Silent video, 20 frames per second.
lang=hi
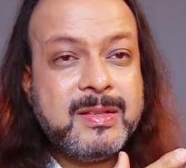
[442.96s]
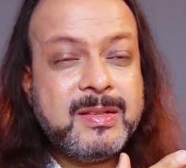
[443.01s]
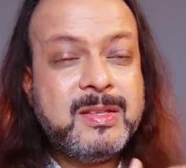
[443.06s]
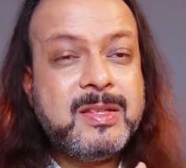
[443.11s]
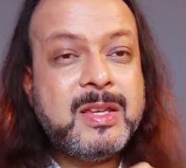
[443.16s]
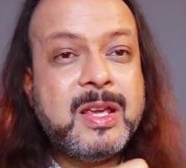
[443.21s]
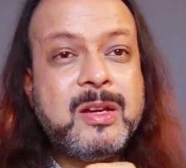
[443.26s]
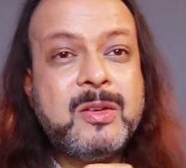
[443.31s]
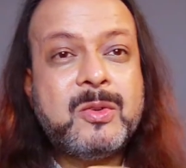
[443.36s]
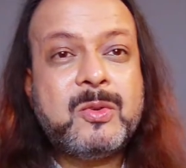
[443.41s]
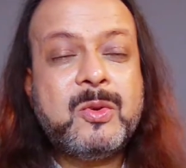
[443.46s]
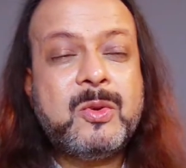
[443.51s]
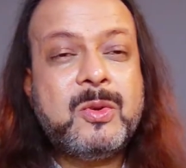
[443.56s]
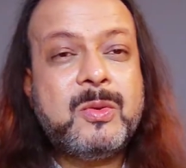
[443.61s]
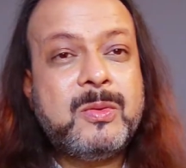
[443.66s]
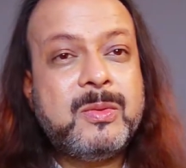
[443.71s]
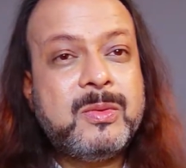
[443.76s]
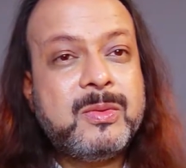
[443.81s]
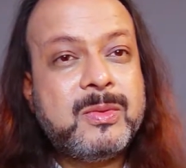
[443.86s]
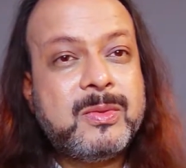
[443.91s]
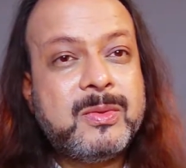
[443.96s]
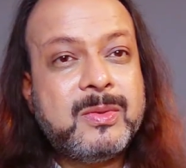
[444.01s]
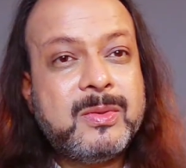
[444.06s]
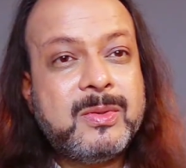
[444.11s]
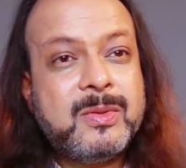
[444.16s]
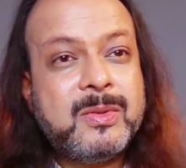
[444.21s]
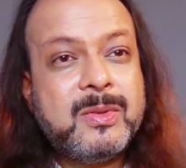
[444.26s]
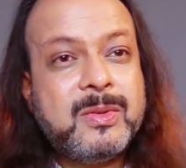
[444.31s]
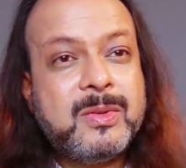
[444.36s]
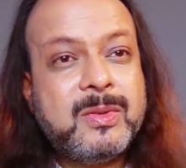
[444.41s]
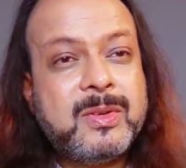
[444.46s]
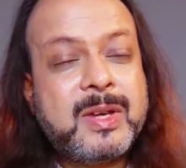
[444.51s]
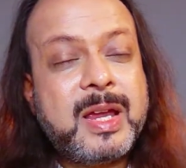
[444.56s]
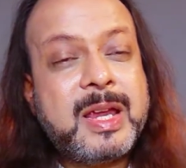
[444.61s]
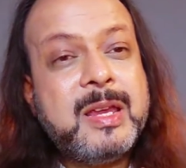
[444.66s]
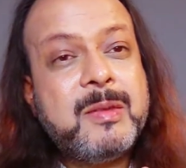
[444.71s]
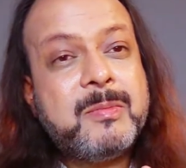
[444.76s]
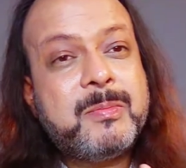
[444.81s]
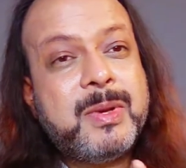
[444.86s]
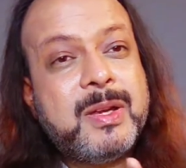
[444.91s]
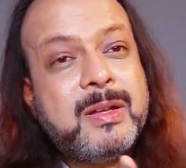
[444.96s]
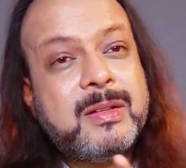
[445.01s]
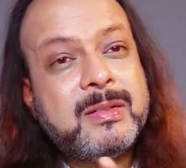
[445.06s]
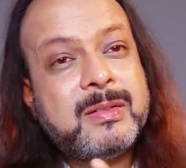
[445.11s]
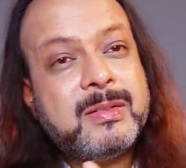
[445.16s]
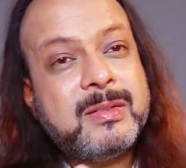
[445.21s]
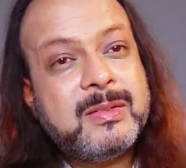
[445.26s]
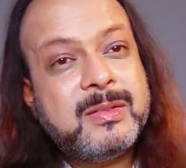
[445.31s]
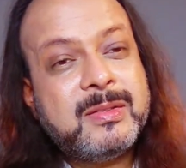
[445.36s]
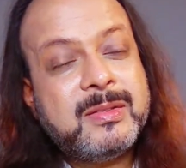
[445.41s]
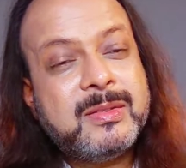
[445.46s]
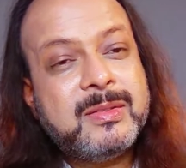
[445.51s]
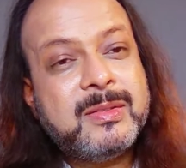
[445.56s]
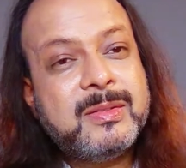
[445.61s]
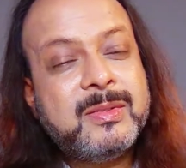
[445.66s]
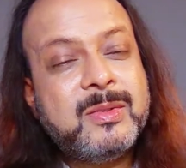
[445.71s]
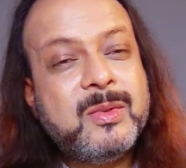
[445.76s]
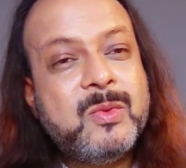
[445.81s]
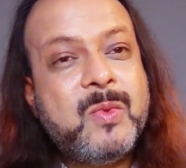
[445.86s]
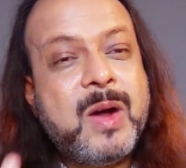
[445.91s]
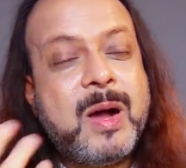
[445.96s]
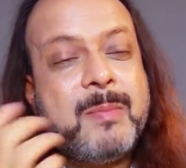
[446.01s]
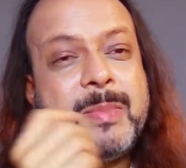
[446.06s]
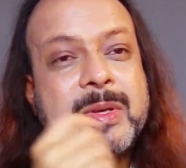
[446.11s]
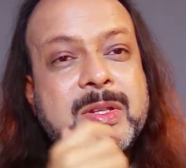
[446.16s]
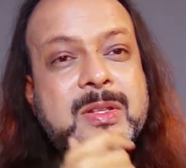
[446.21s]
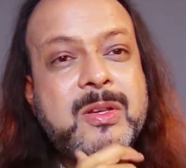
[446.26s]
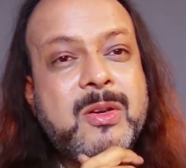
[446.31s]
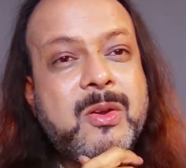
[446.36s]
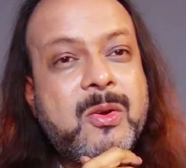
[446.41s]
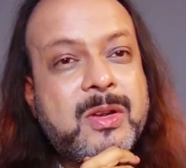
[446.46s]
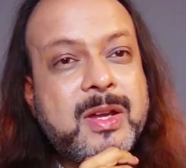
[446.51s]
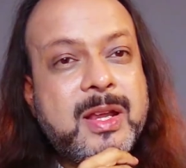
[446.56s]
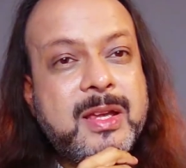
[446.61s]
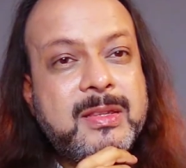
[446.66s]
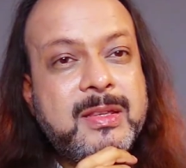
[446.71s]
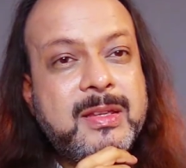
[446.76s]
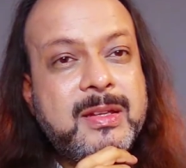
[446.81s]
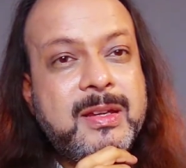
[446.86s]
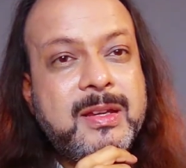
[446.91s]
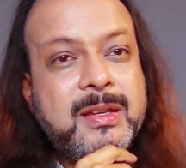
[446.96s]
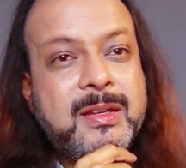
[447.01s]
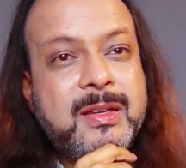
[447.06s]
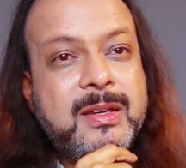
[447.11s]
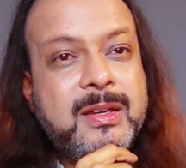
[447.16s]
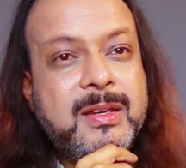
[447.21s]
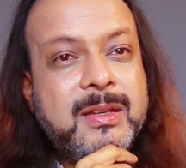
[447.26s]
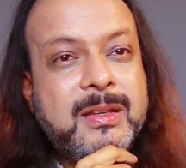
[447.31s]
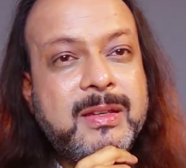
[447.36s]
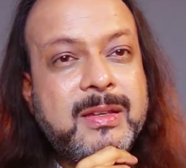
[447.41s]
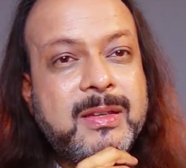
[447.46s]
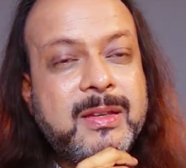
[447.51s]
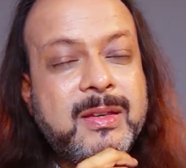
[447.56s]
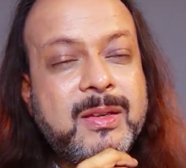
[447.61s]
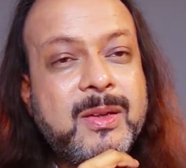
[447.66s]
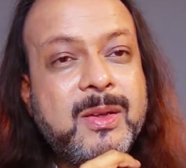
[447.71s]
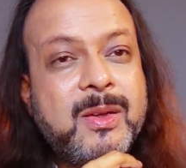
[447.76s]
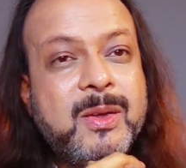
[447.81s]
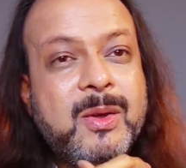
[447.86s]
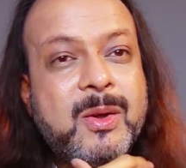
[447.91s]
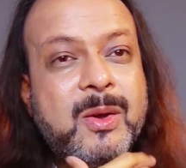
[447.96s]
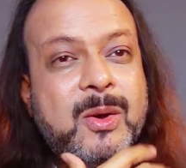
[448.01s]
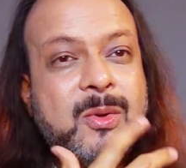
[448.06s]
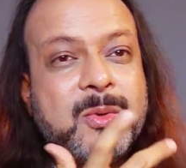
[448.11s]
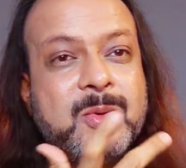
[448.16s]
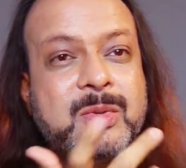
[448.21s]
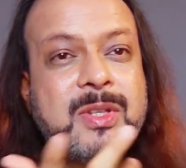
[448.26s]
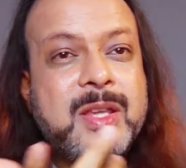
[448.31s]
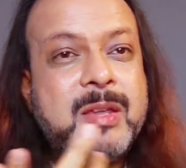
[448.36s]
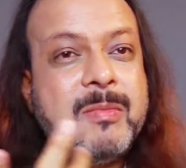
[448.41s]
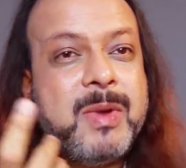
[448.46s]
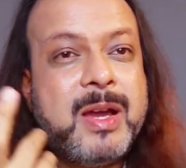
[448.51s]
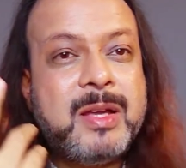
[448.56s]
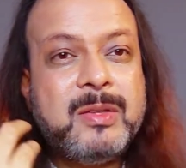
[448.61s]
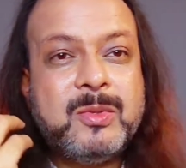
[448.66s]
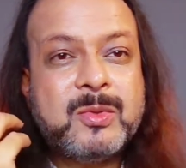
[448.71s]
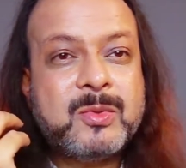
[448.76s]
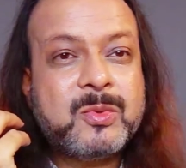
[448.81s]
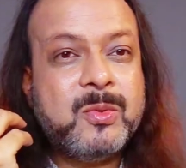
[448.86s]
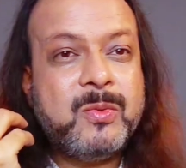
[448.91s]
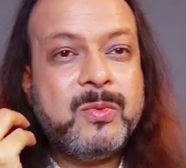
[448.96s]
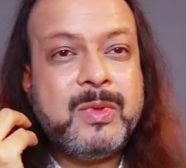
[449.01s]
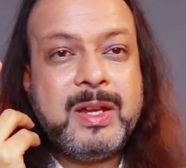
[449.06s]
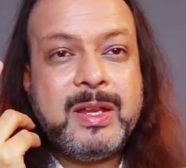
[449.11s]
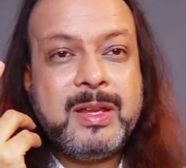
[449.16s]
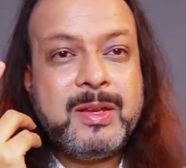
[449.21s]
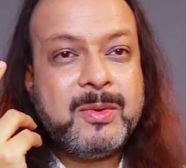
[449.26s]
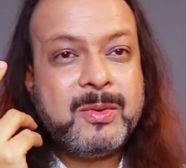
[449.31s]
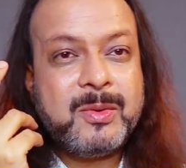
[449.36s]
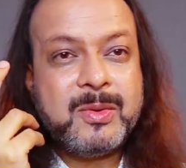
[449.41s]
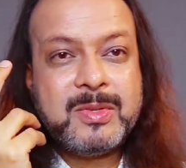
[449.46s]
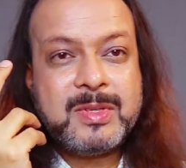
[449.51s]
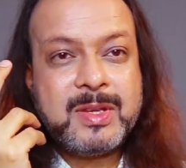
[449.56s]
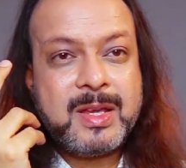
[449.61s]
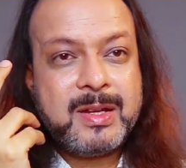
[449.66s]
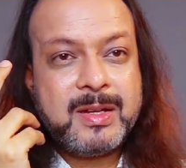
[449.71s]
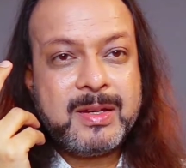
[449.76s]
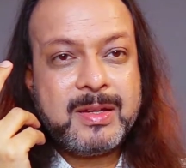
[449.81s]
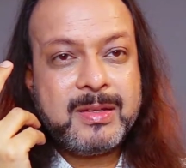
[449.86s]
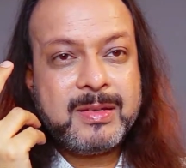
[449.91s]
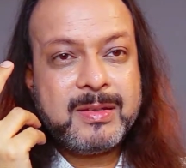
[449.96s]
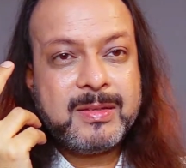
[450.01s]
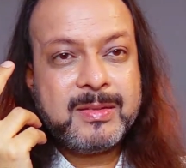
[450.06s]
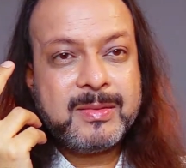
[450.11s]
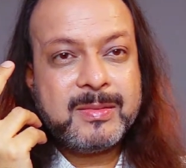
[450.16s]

जल को कहीं पर वापस लौटा देने के लिए और उसके बाद उसको विलीन हो जाना है